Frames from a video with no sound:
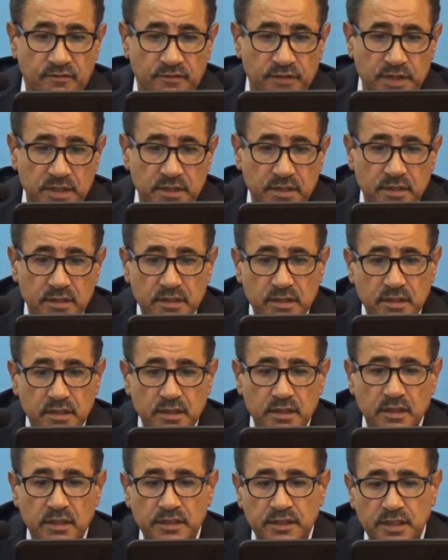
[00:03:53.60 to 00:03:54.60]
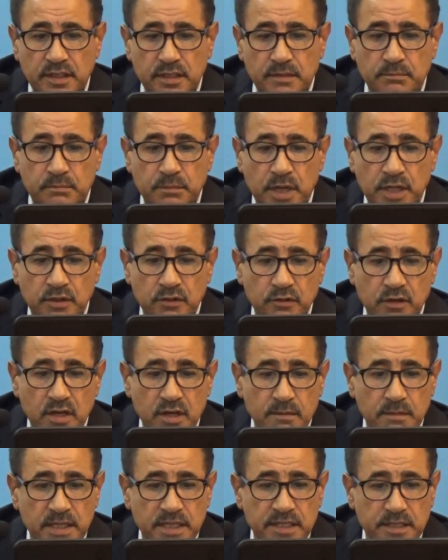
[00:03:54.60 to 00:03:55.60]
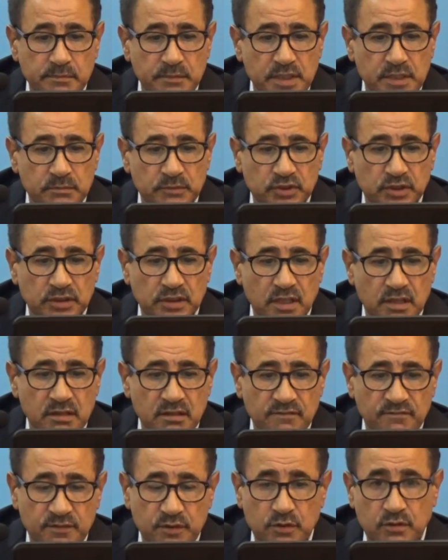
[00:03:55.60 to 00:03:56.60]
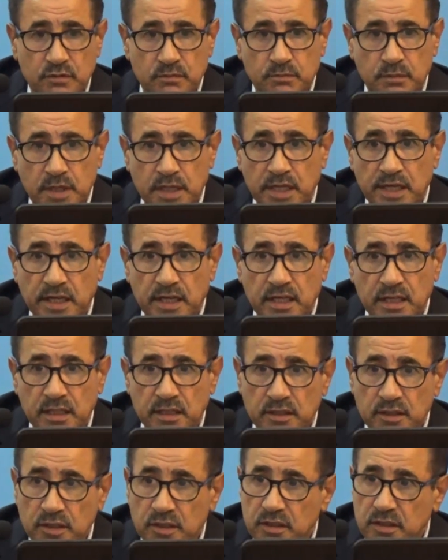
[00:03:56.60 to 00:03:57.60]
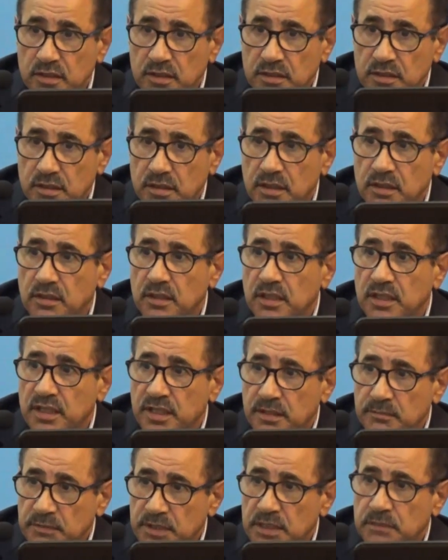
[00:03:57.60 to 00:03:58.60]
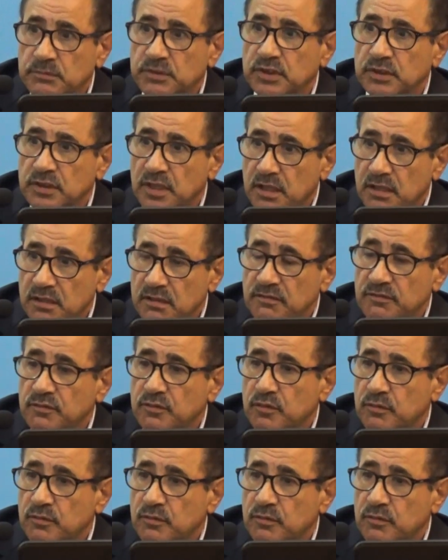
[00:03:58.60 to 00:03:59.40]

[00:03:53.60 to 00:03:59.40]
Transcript: في آه، عندنا بانوراما اليمين المتطرف في اوروبا يعني اليمين المتطرف